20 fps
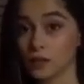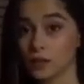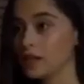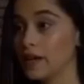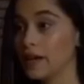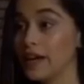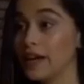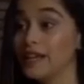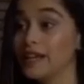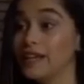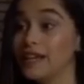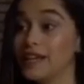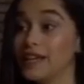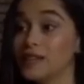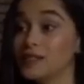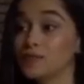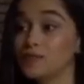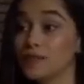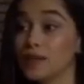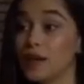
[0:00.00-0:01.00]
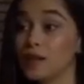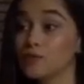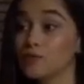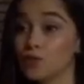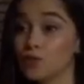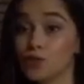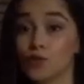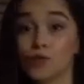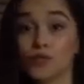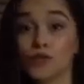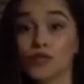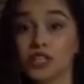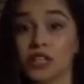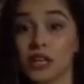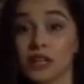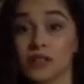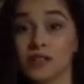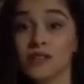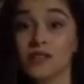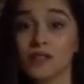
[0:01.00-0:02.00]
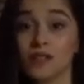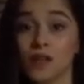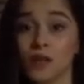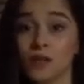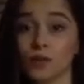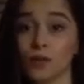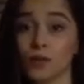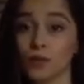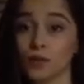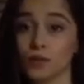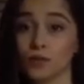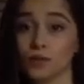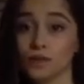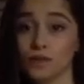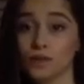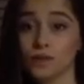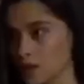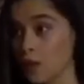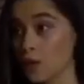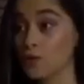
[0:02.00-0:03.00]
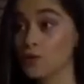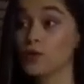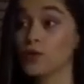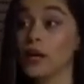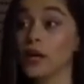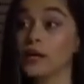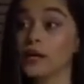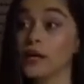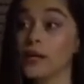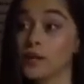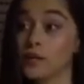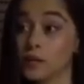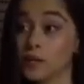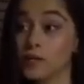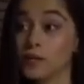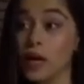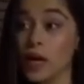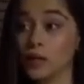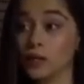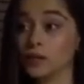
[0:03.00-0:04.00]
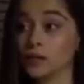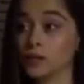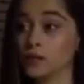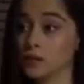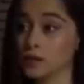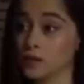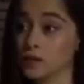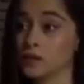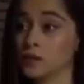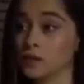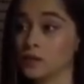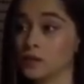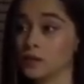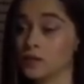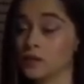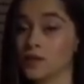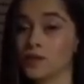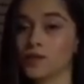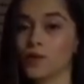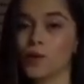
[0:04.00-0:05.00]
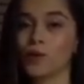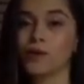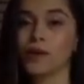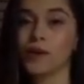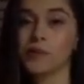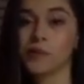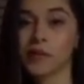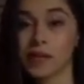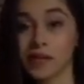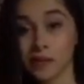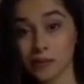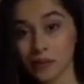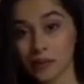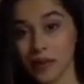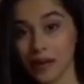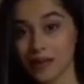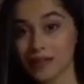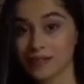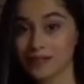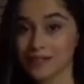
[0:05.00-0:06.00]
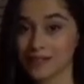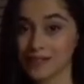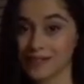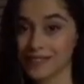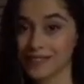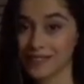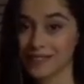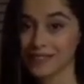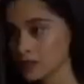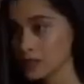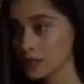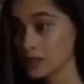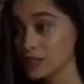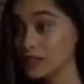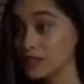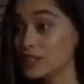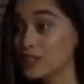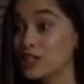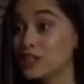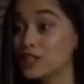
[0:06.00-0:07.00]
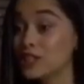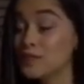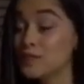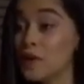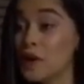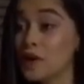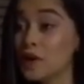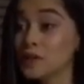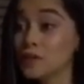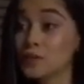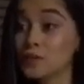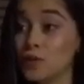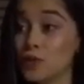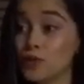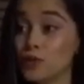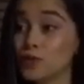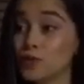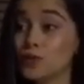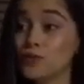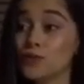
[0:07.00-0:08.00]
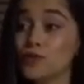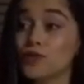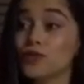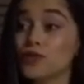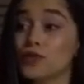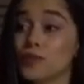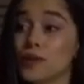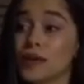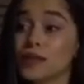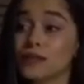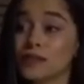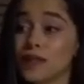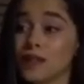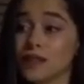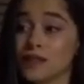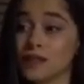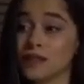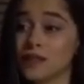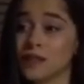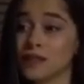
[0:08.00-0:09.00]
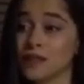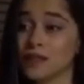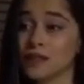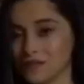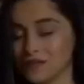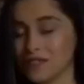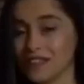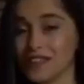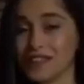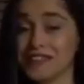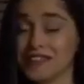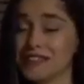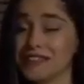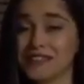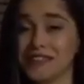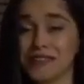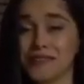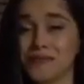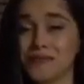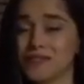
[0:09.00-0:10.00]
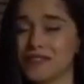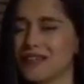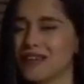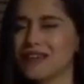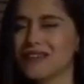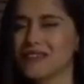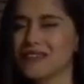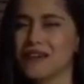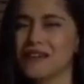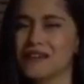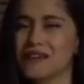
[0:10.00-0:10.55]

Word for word: ellerimden tutup çıkarır sanıyordum. Önce ellerimi bıraktı. Sonra beni bıraktı. Işığımı alıp götürmüştü benden. Ve yaralarımı tekrar